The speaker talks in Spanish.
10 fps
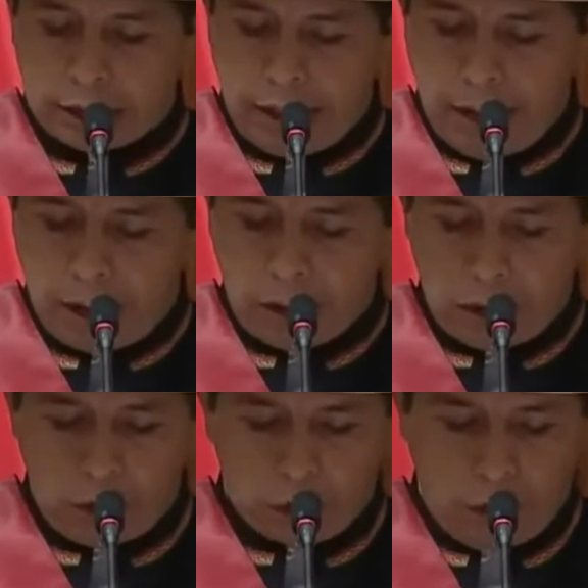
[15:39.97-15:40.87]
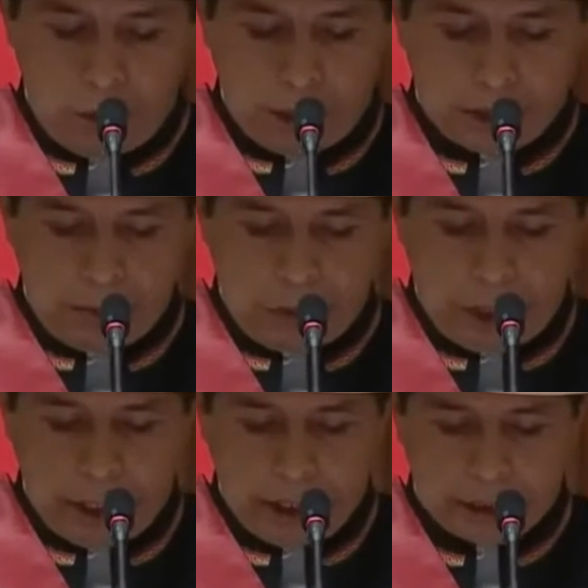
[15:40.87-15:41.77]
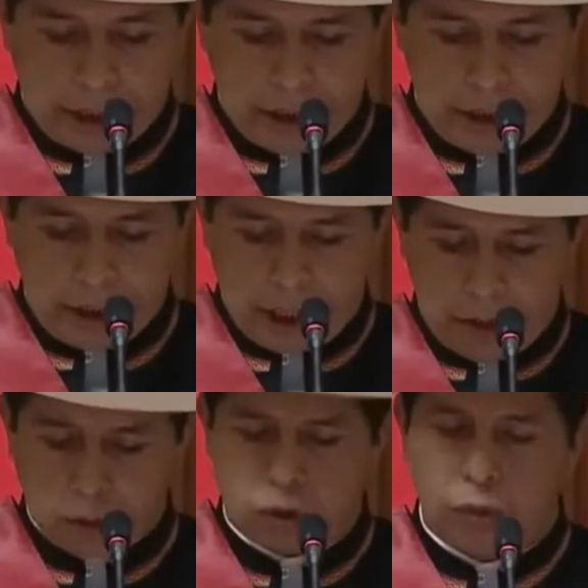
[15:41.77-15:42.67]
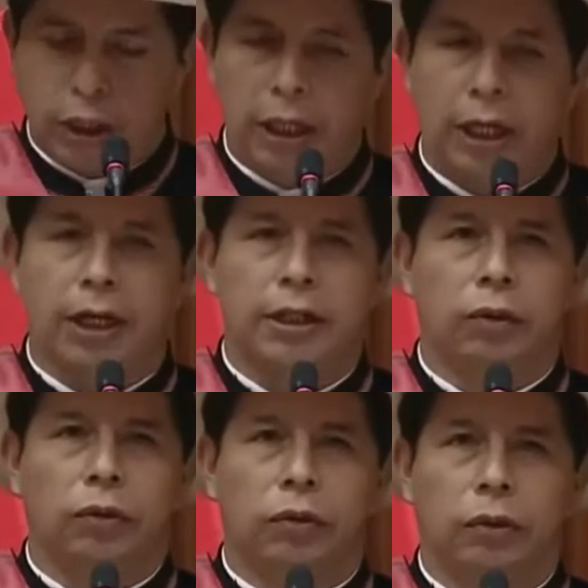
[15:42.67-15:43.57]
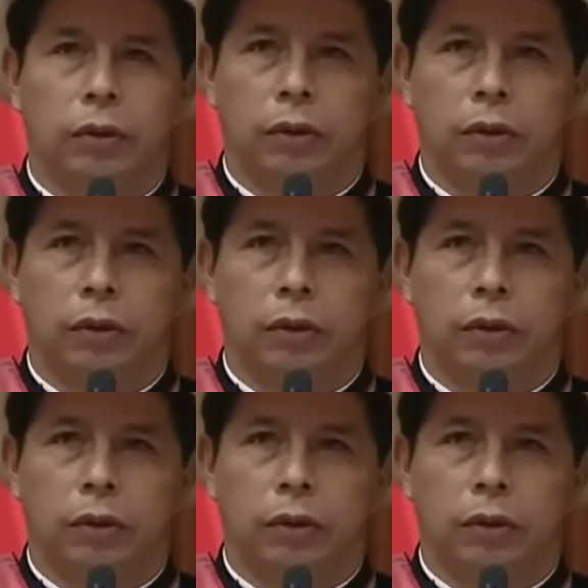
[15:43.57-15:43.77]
el trabajo de los hombres y mujeres que han dedicado su vida a la salud.